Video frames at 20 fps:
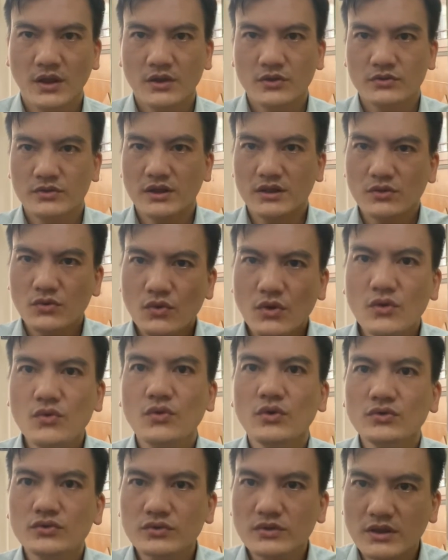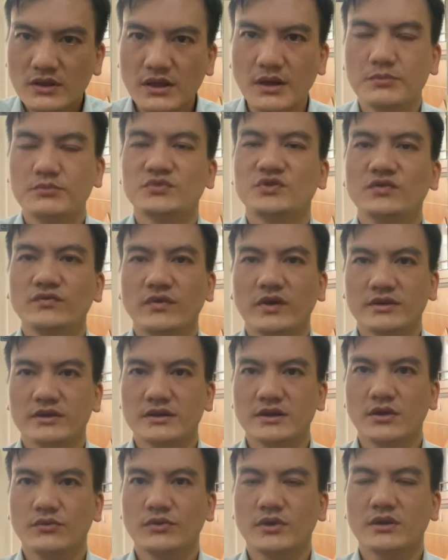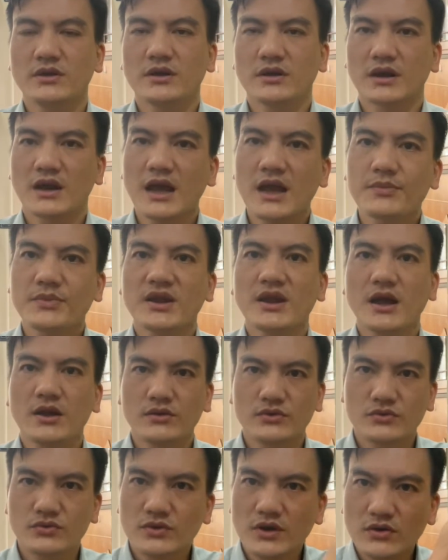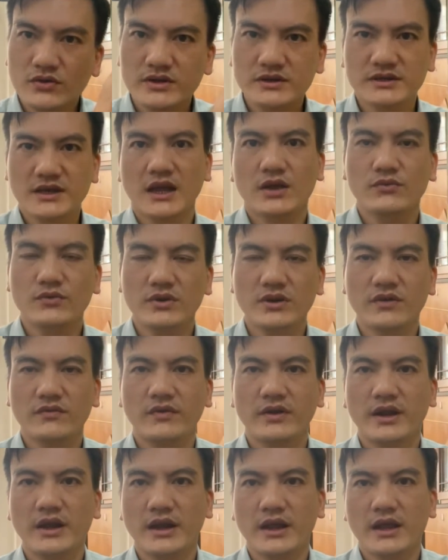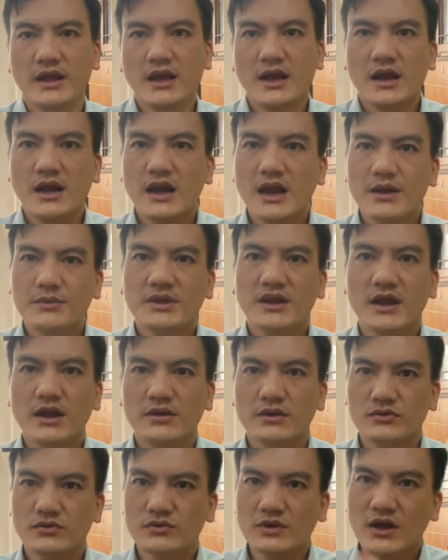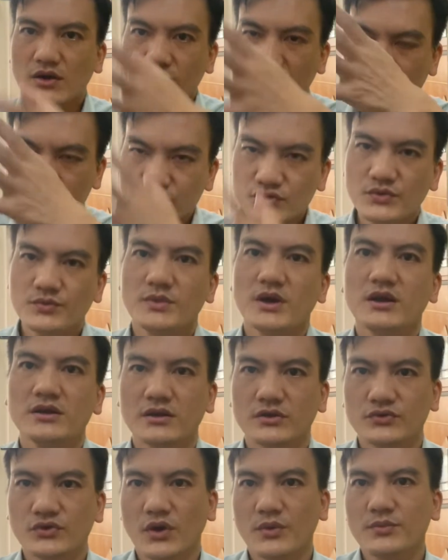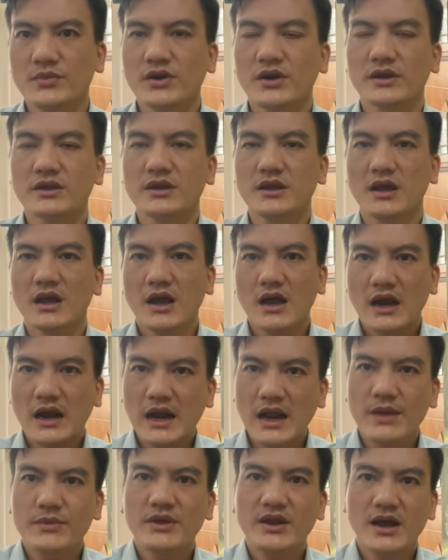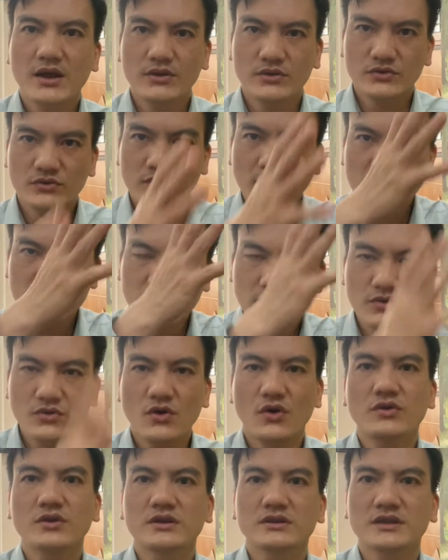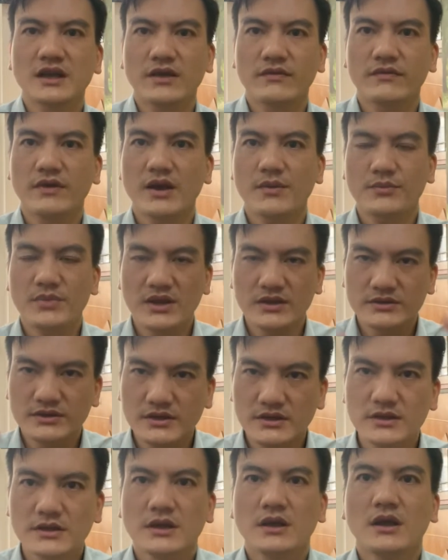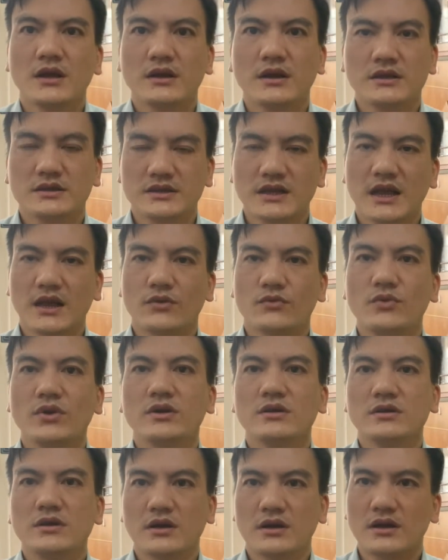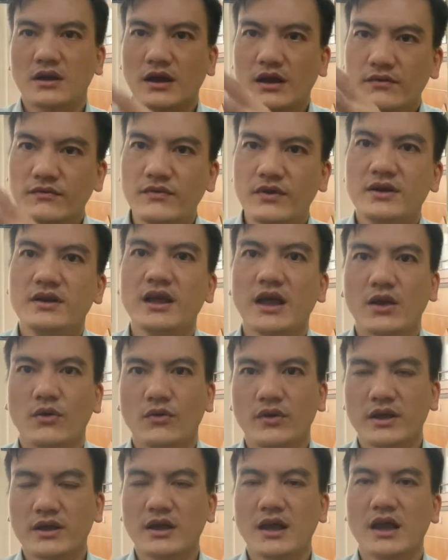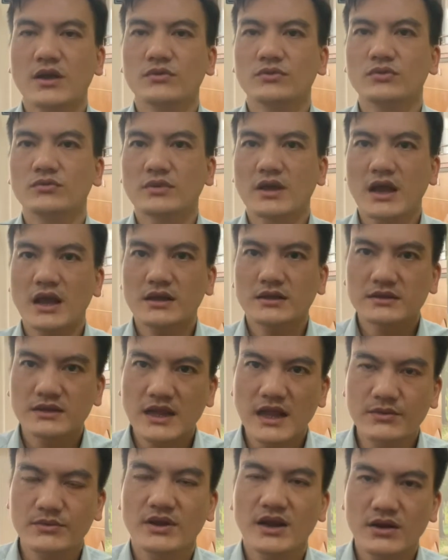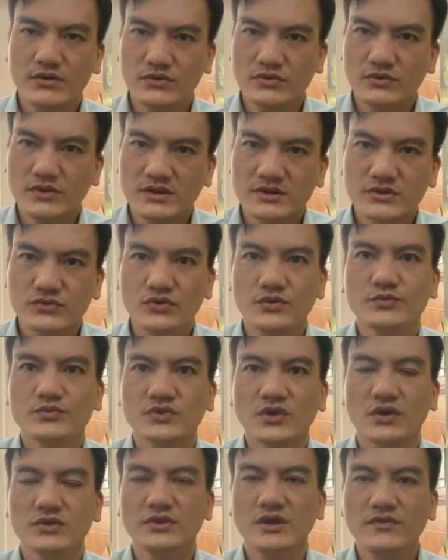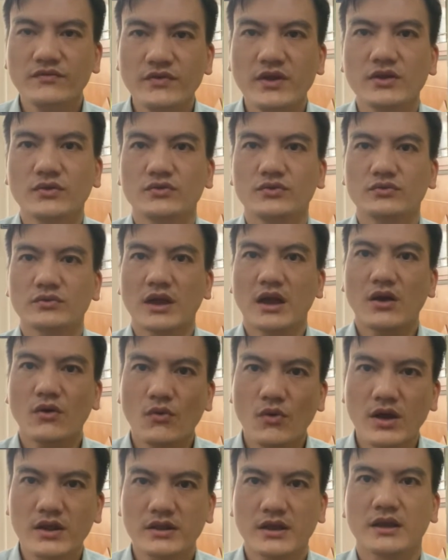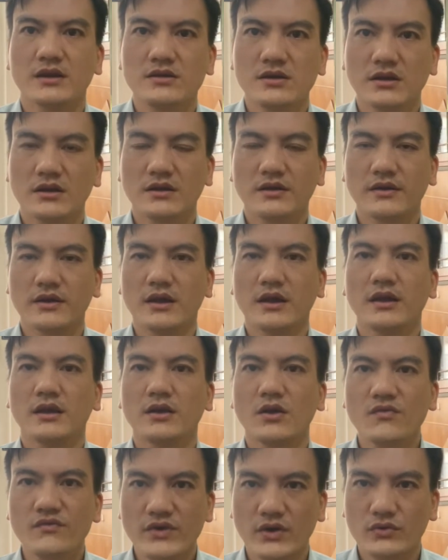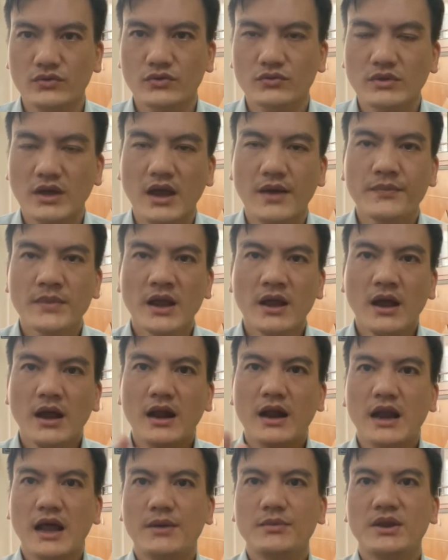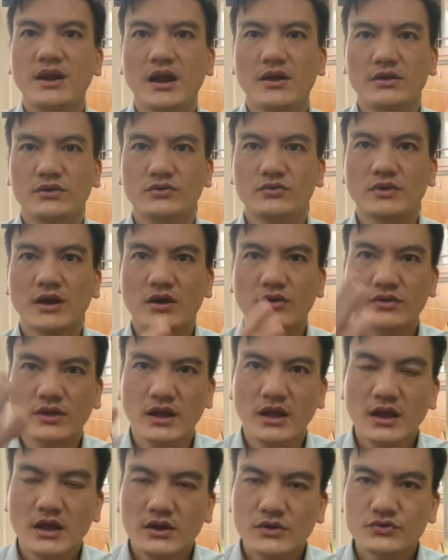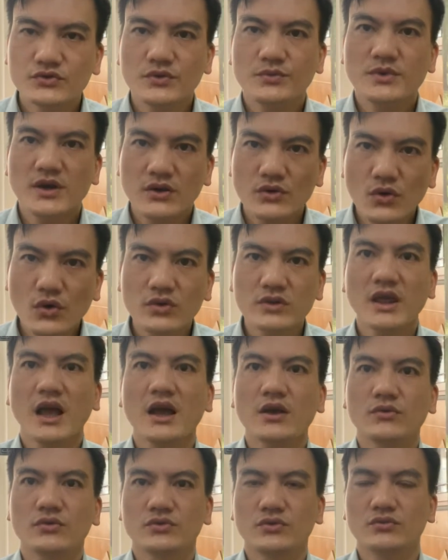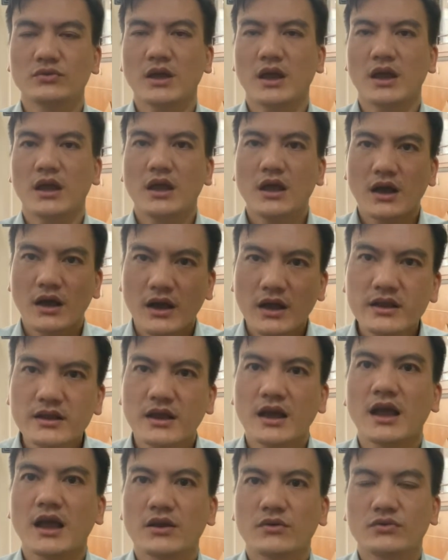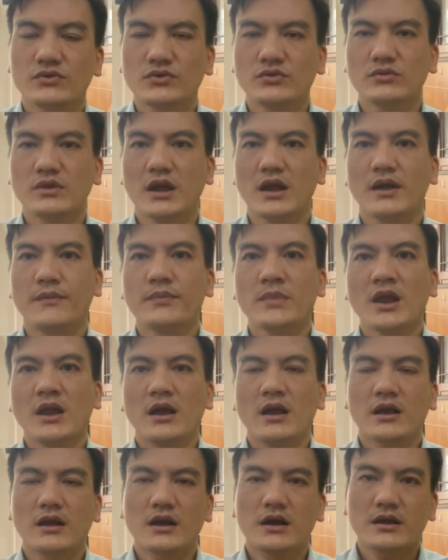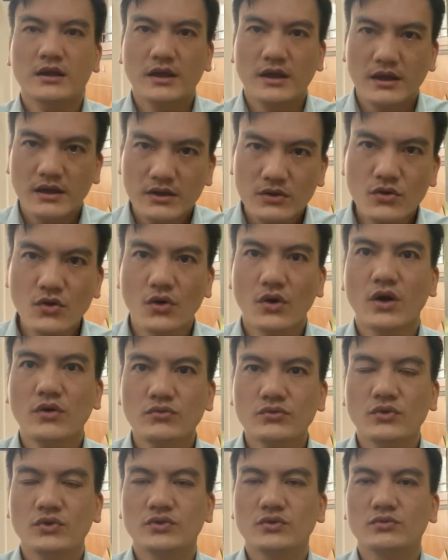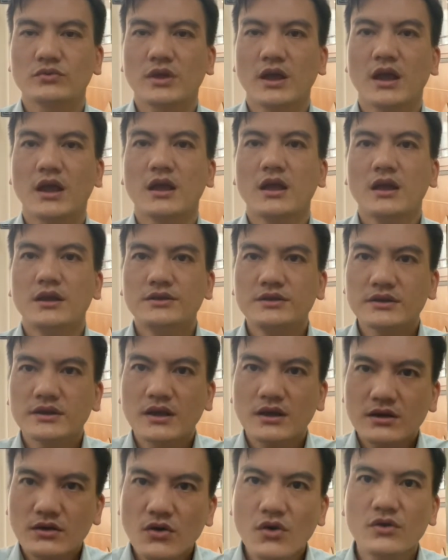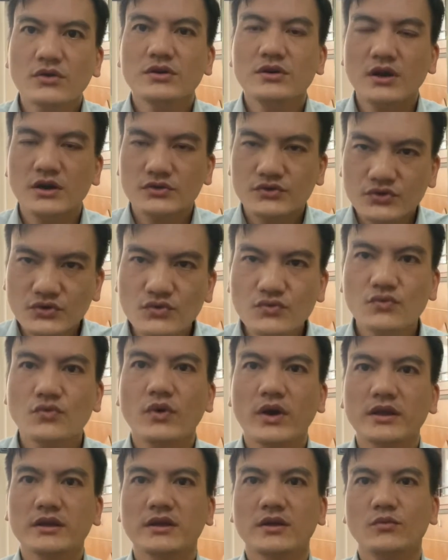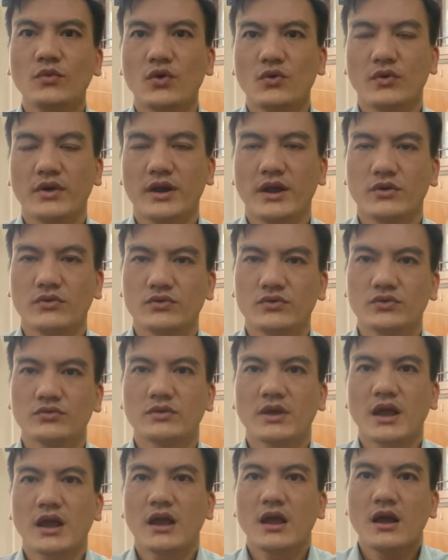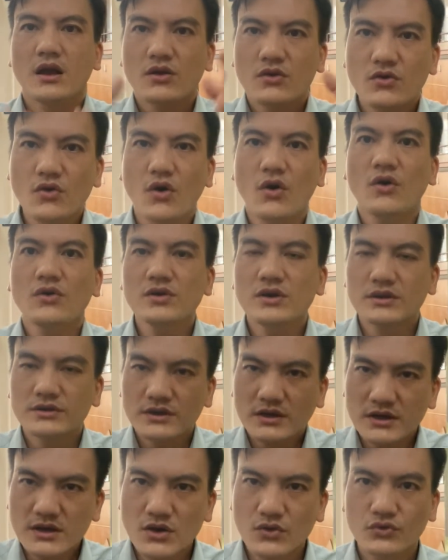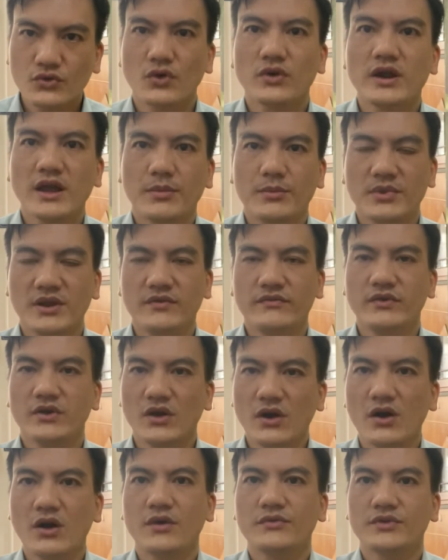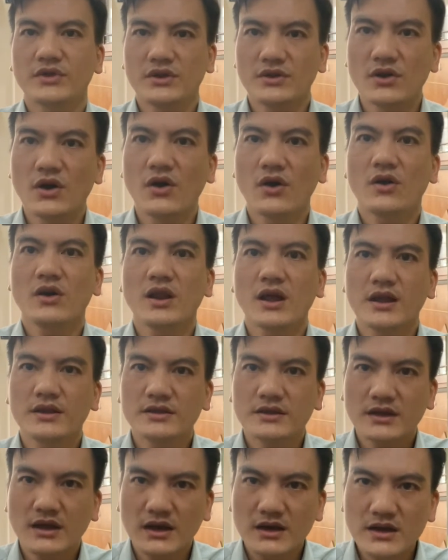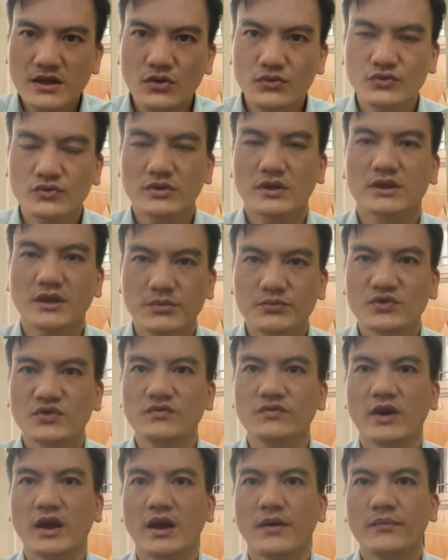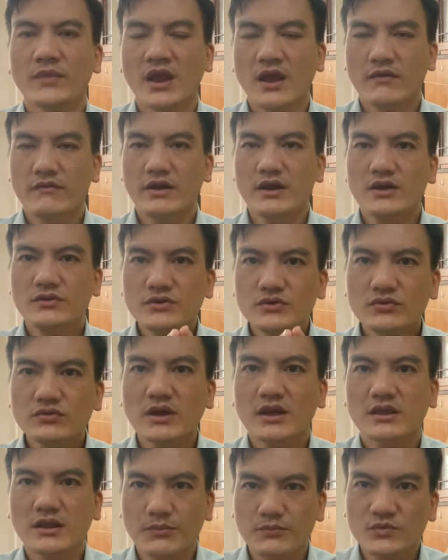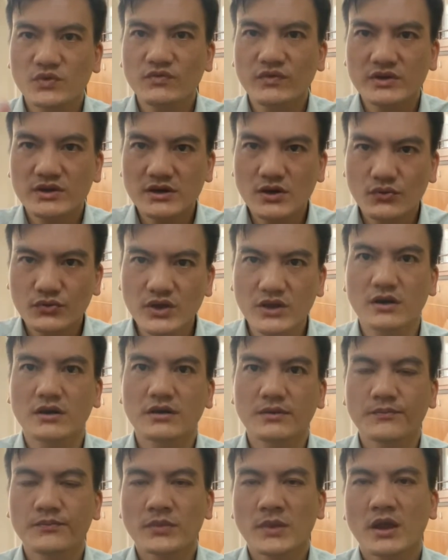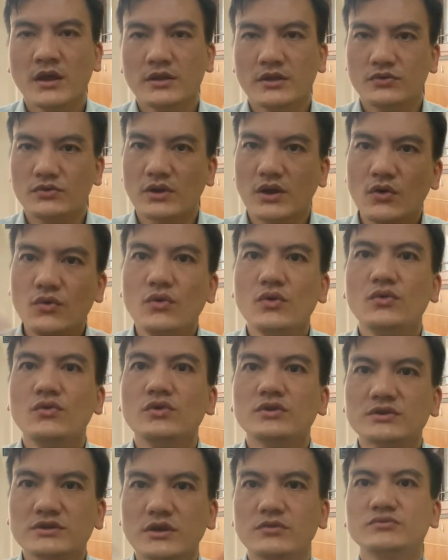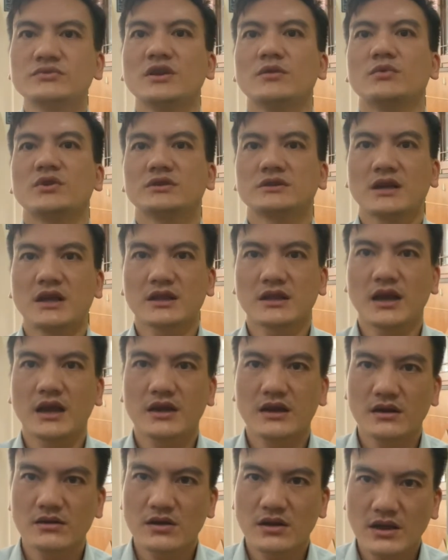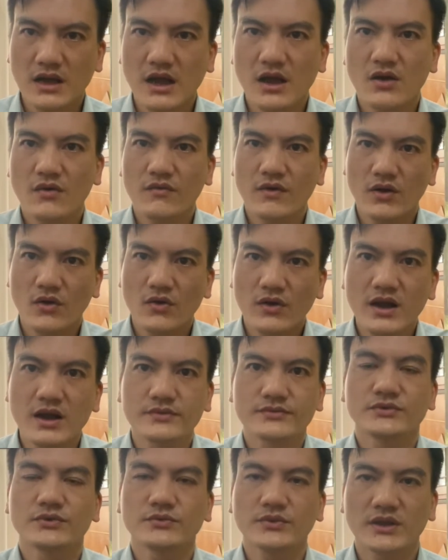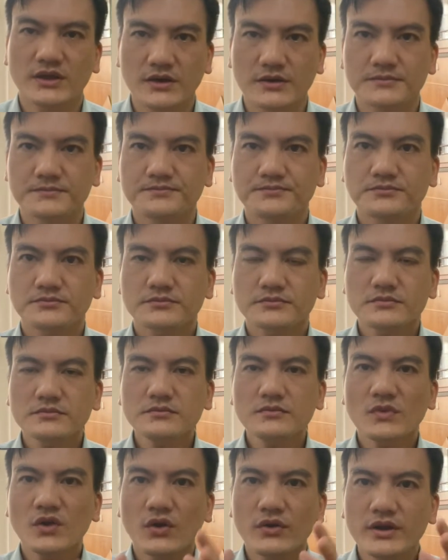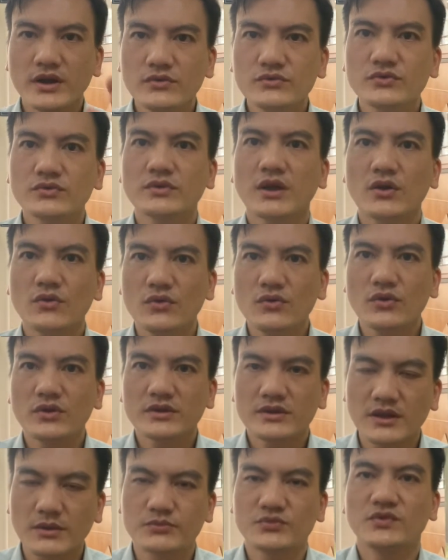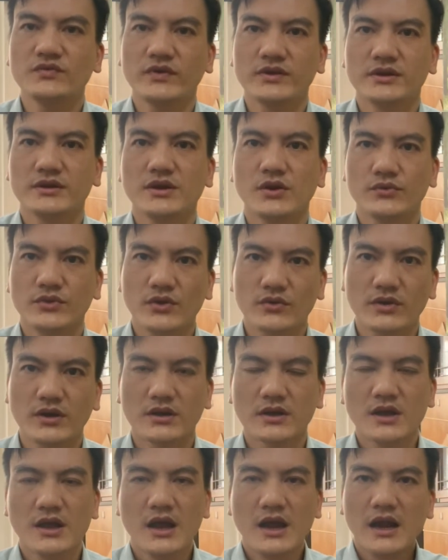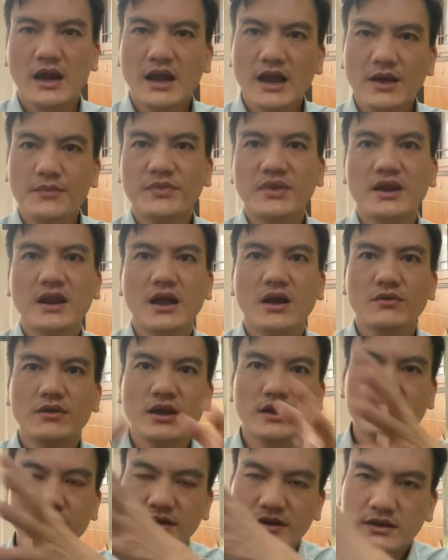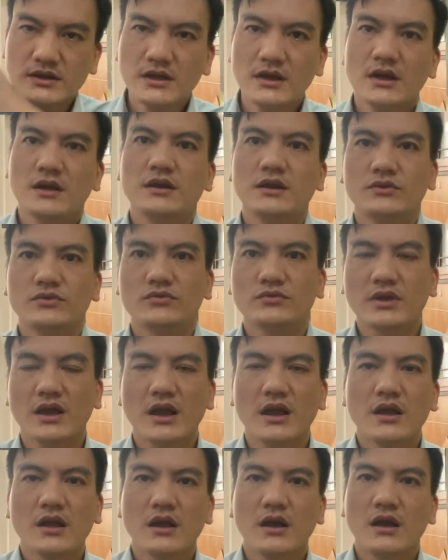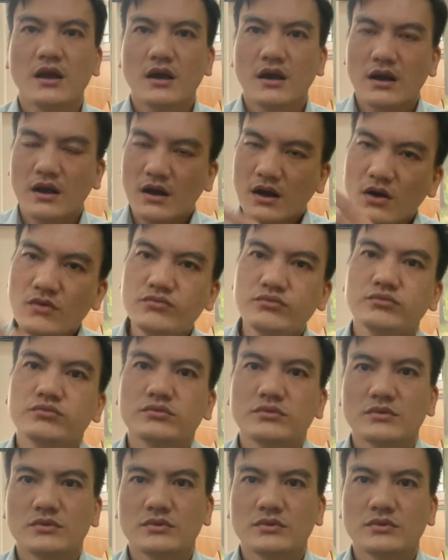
chúng ta luôn luôn chúng ta tập trung vào những điều tích cực làm thế nào để chúng ta có thể giải quyết được vấn đề này làm thế nào để chúng ta có thể giúp đỡ được nhóm người kia làm thế nào để chúng ta thì có được cái giải pháp để gì để giải quyết được cái vấn đề của khách hàng của chúng ta làm thế nào để chúng ta giúp cho nhân viên của chúng ta hoàn thành được cái công việc của chúng ta làm thế nào để chúng ta có thể giúp đỡ đối tác của chúng ta khách hàng của chúng ta các cái cổ đông của chúng ta những cái con người xung quanh cái mối quan hệ của chúng ta có được những cái điều tốt đẹp đến với họ thì đó là những cái điều chúng ta tập trung vào và nếu như chúng ta tập trung vào những điều tích cực thì chúng ta luôn luôn sống trong một trạng thái năng lượng cao và có cảm xúc tích cực còn nếu chúng ta luôn luôn tập trung vào những điều tiêu cực làm thế nào để gì để chúng ta không